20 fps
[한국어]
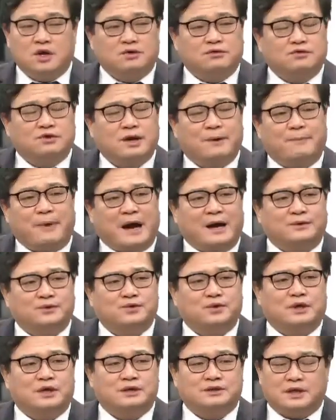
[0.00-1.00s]
우리가
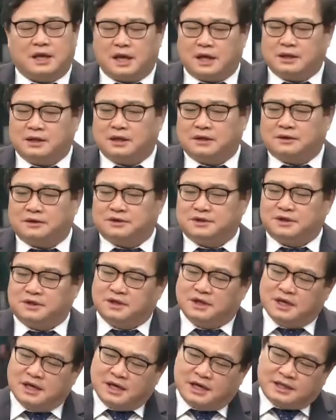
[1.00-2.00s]
방송에서 해야 될 것은
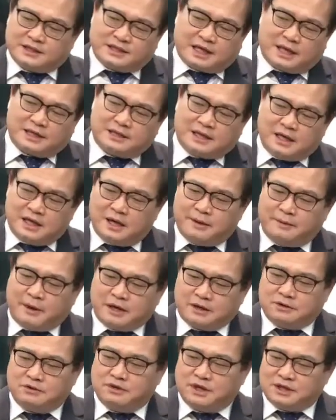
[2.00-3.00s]
자살
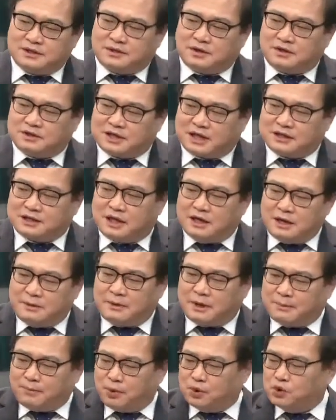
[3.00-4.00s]
예방을 위해서 자살
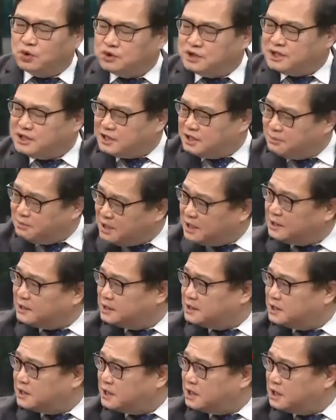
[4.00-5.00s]
예방 보도 지침이
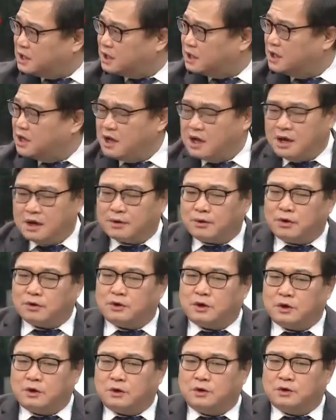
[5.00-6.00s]
있듯이
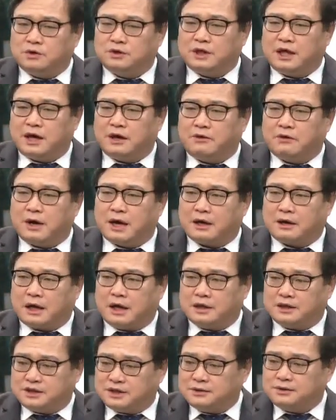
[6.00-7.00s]
코로나와
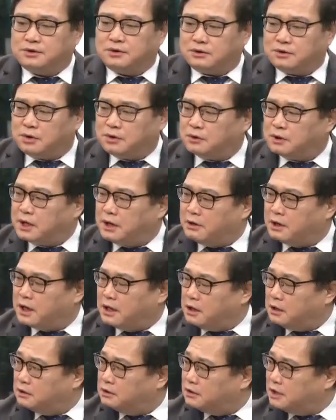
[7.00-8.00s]
신종 코로나와
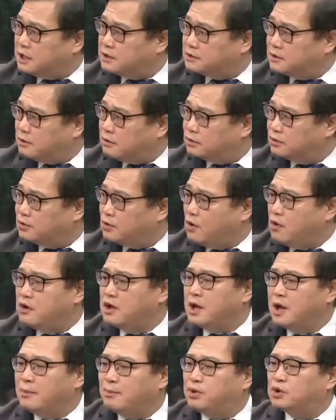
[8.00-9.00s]
관련돼서도
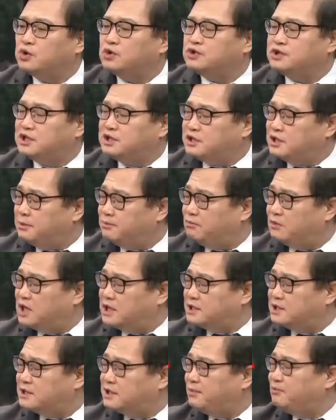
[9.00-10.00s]
보도 지침
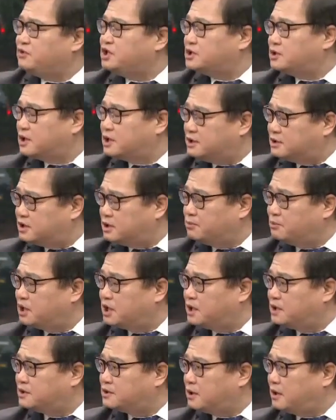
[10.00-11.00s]
내지 심리적인
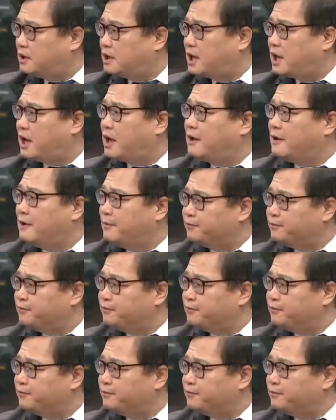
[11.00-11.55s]
측면에서의